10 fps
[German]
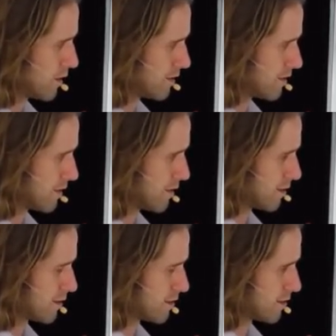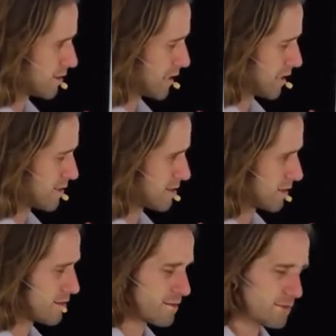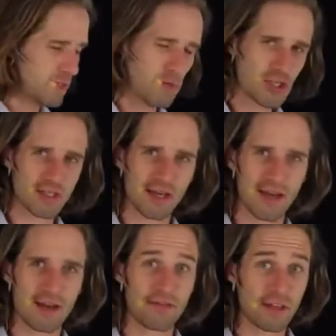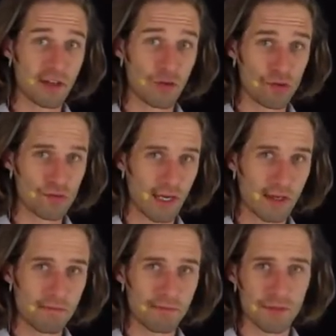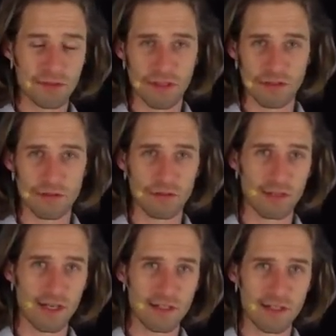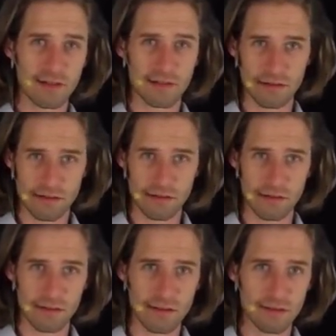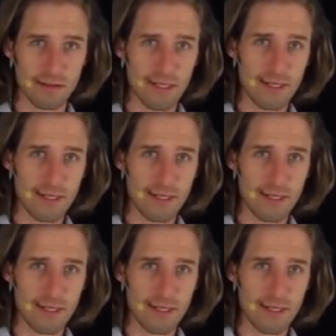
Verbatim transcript: der, der da ja sagt, der Mensch hat dreierlei Wege, klug zu handeln. Das erste ist durch Nachdenken, das ist das Edelste.